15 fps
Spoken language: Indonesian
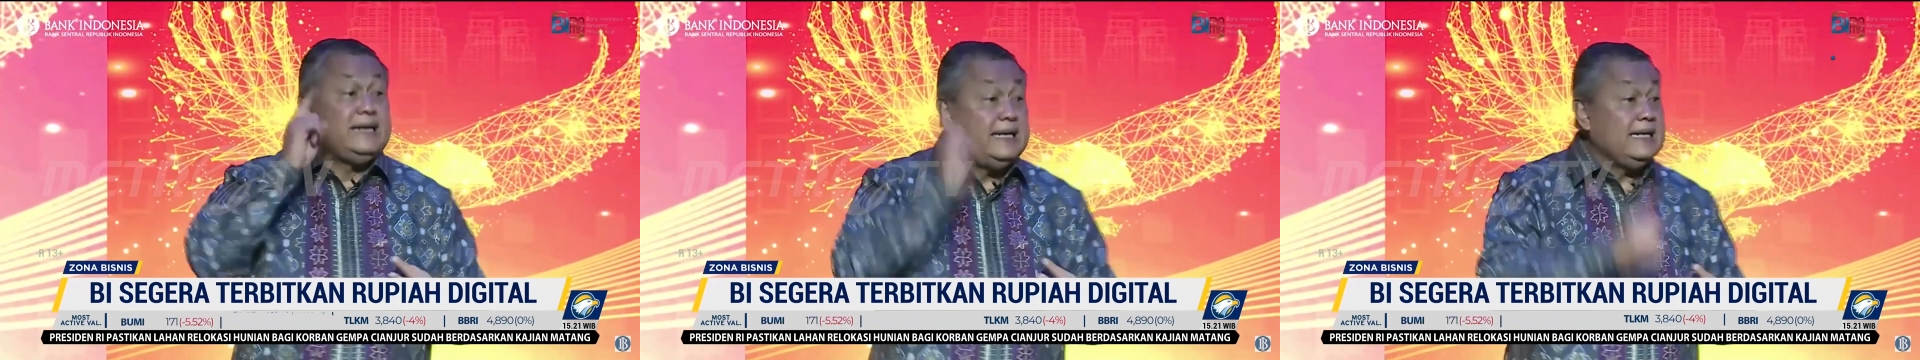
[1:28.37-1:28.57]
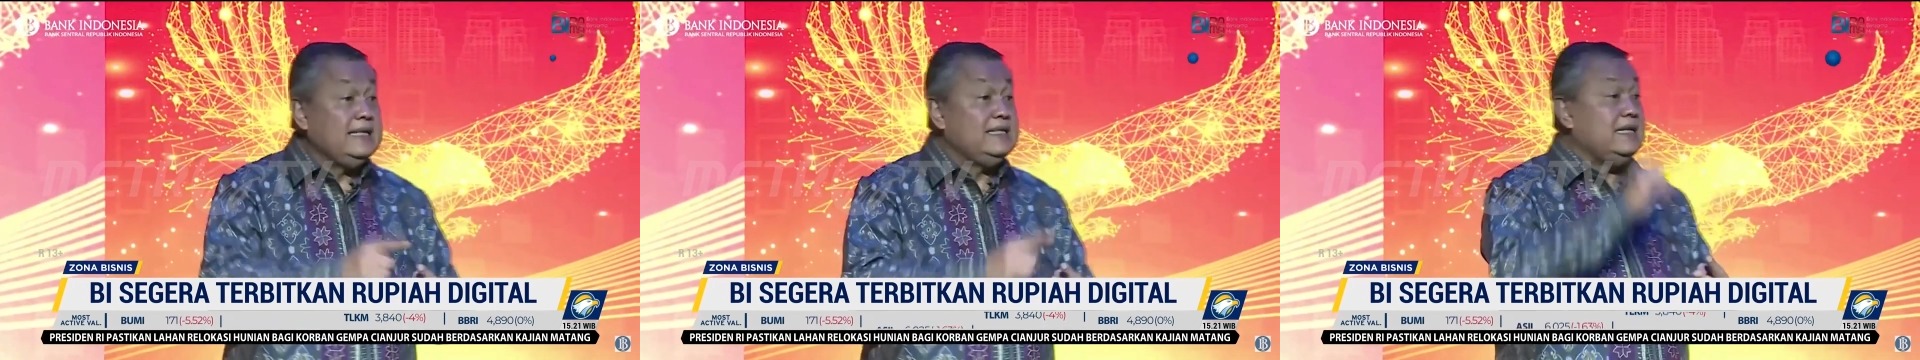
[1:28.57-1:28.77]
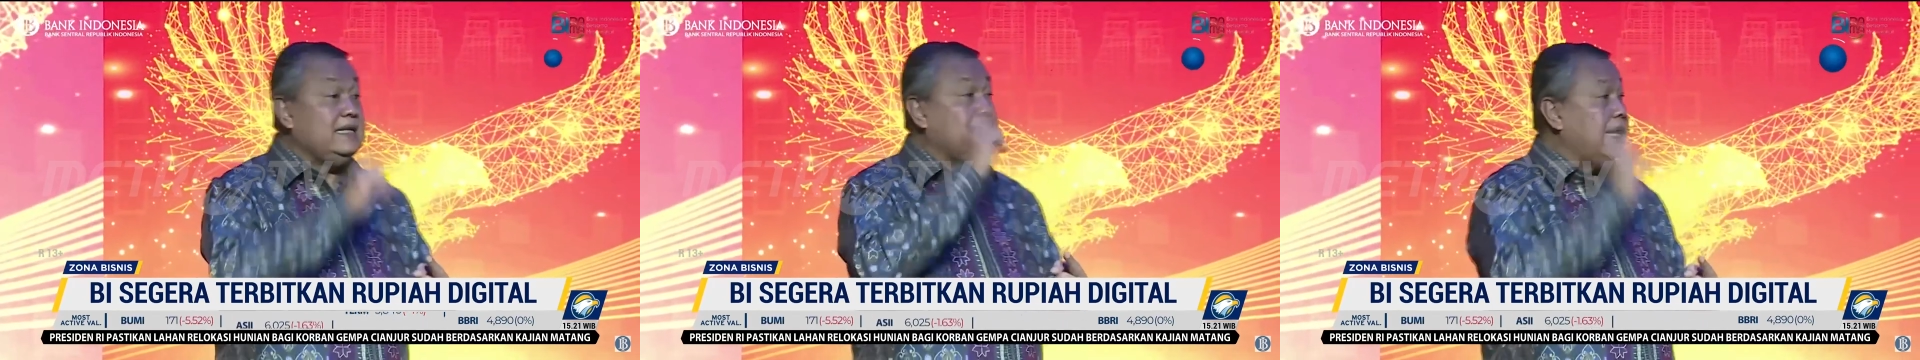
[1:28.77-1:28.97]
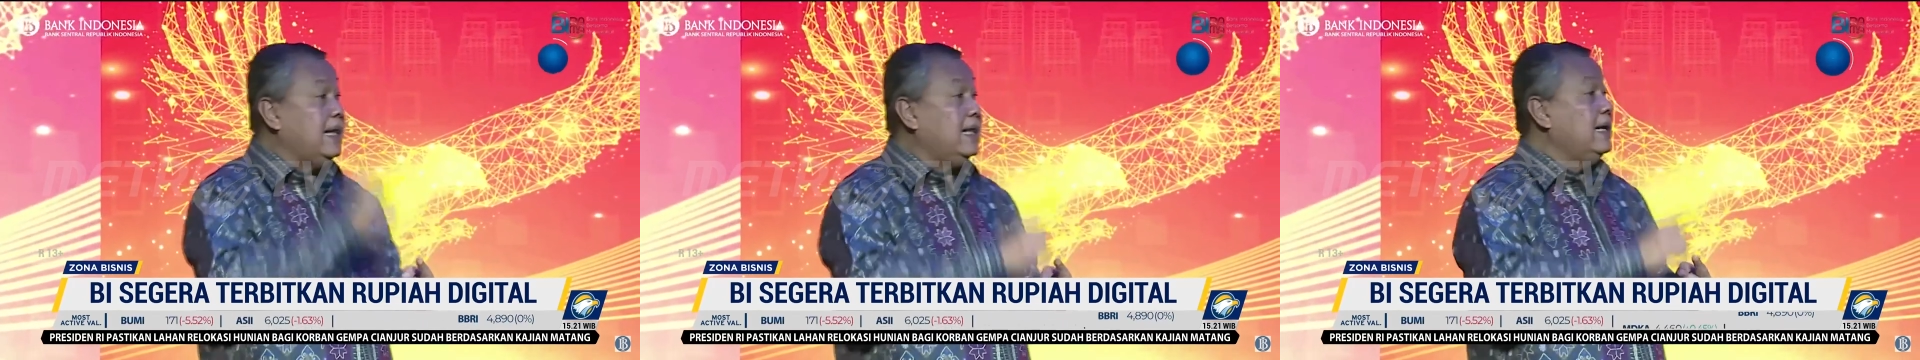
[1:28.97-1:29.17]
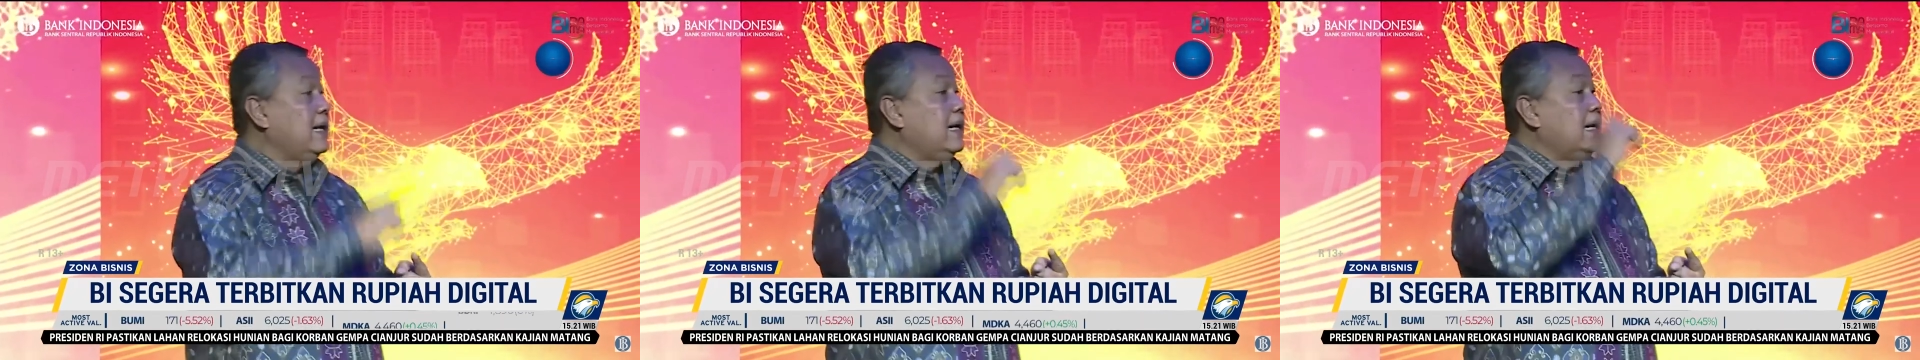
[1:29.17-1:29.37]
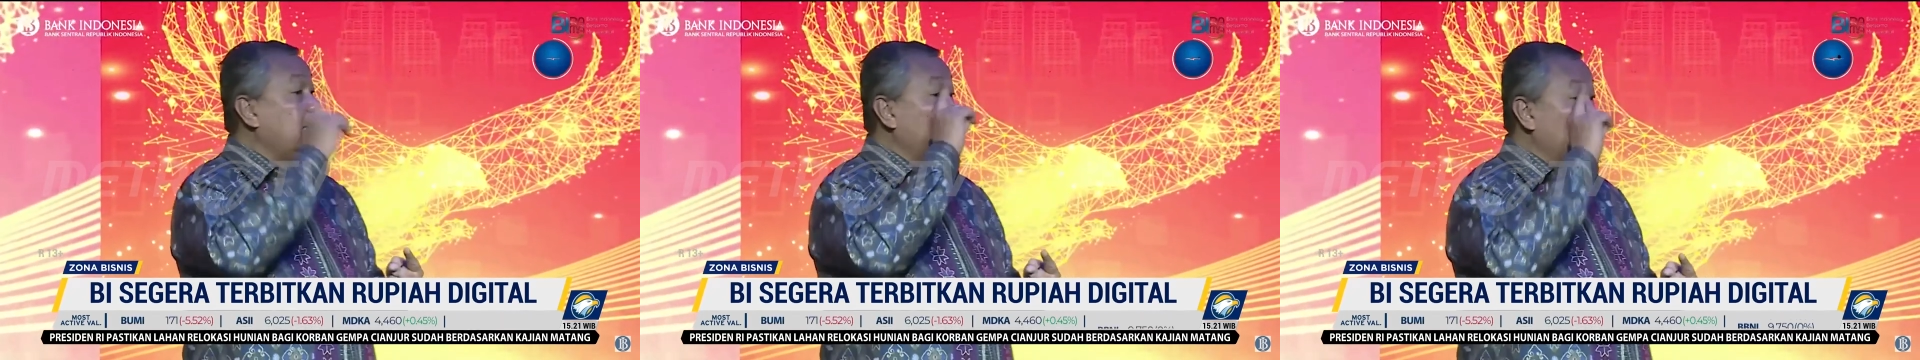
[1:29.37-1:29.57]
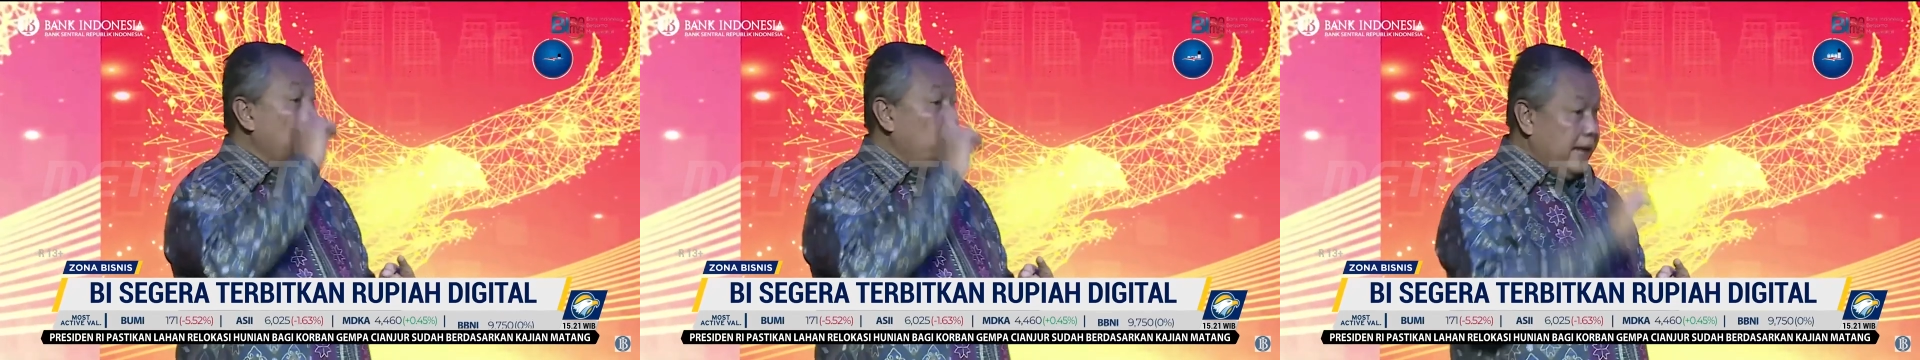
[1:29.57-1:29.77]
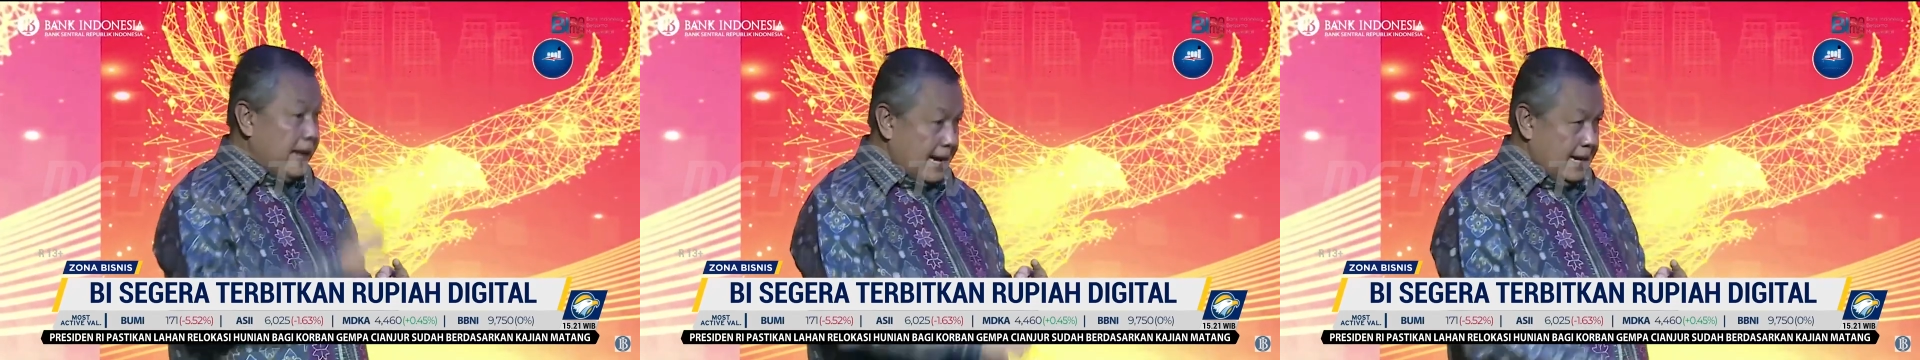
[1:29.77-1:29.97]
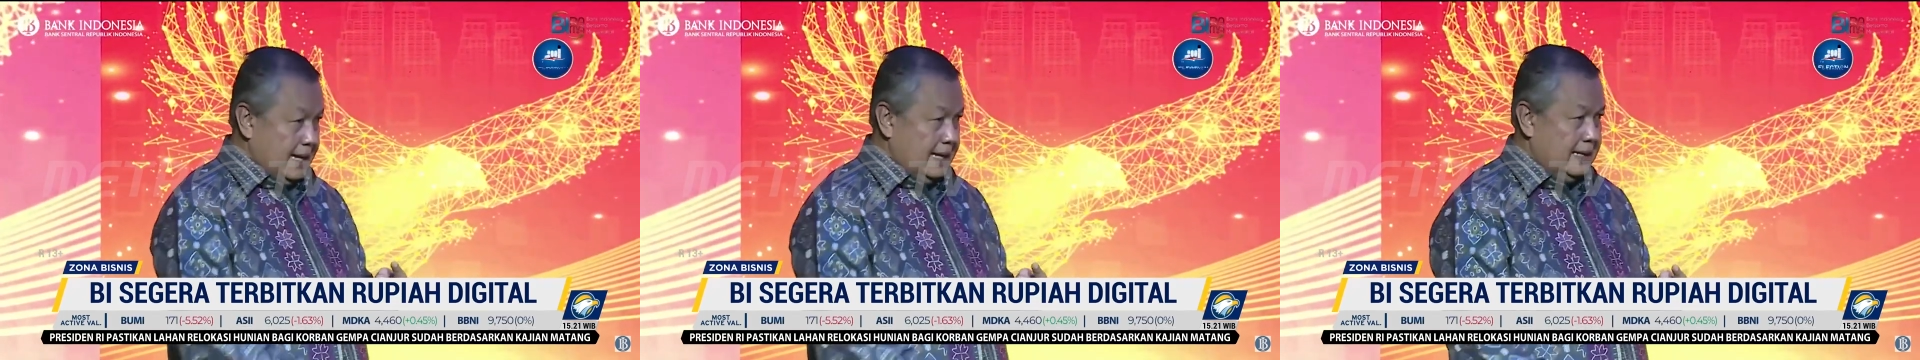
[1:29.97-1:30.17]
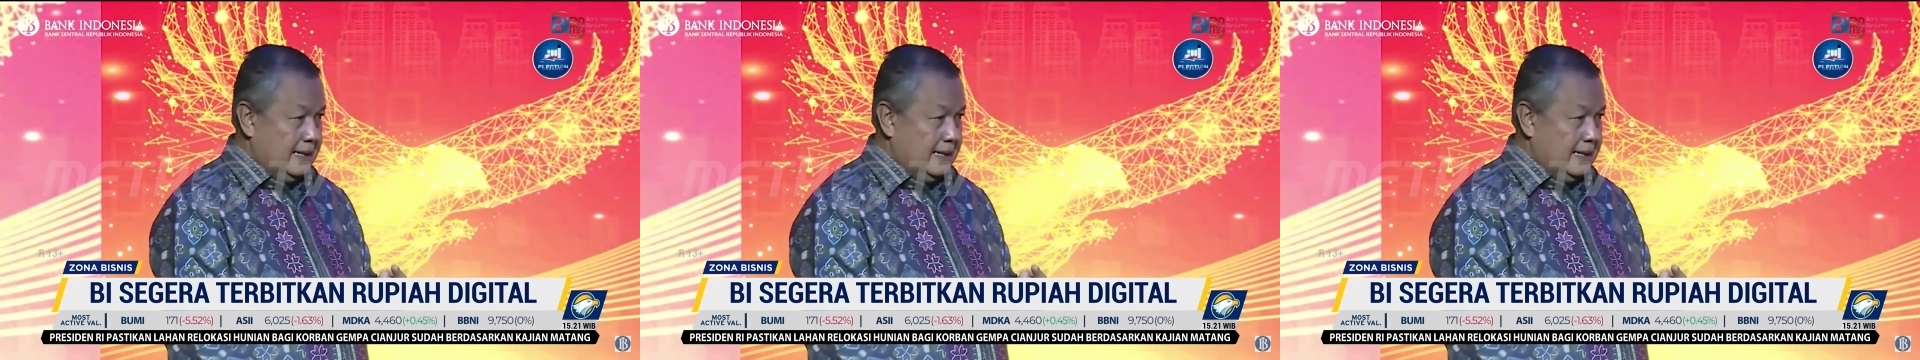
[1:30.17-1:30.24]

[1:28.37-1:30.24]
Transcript: digital rupiah.